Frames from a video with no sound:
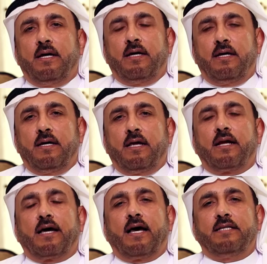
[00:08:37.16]
آه،
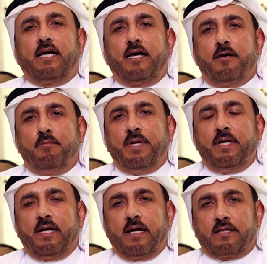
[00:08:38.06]
القادة
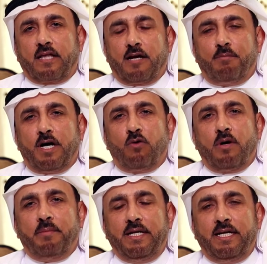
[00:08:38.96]
بالطلبة
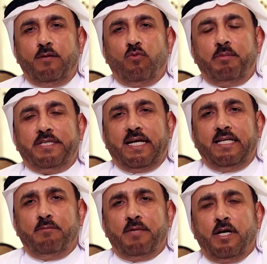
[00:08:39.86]
وبالعلم
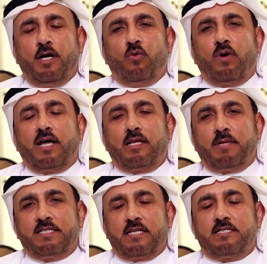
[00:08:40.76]
وبالتعليم وهذا
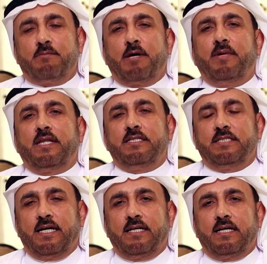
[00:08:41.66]
ما السبب الذي
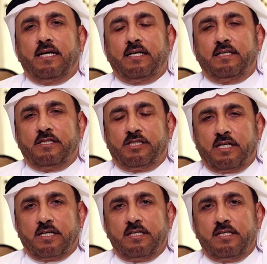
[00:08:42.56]
جعل
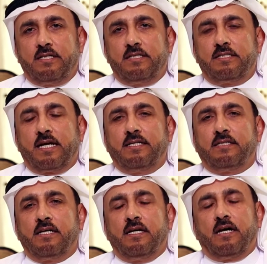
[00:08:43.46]
الشيخ
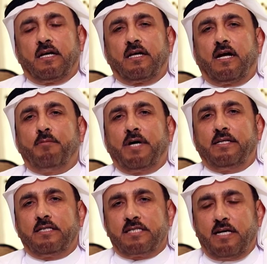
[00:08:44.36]
زايد الله يرحمه
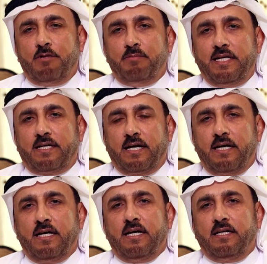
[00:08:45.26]
أن يصطحب الملكة
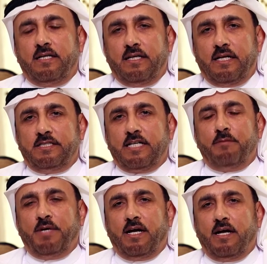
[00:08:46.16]

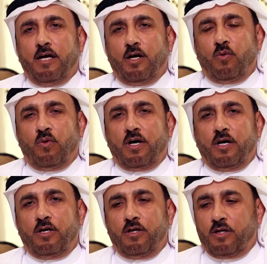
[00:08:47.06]
للجامعة
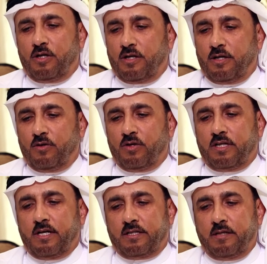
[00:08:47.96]

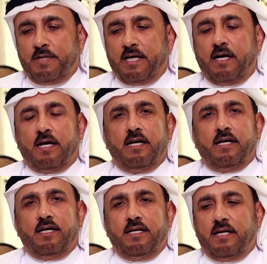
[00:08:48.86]
ويأتي بها
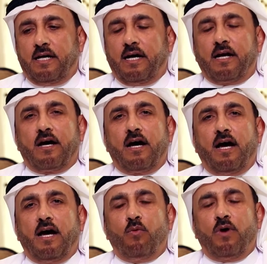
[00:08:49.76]
إلى
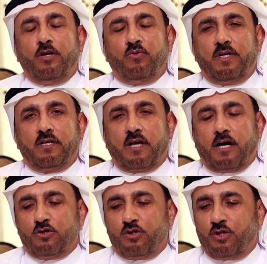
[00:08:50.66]
القاعة ونحن في
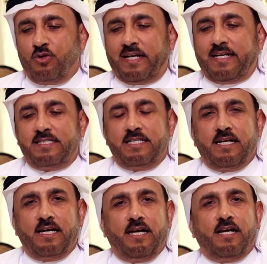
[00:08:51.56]
تخصص اللغة
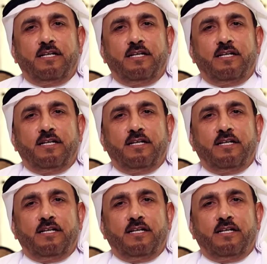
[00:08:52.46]
الإنجليزية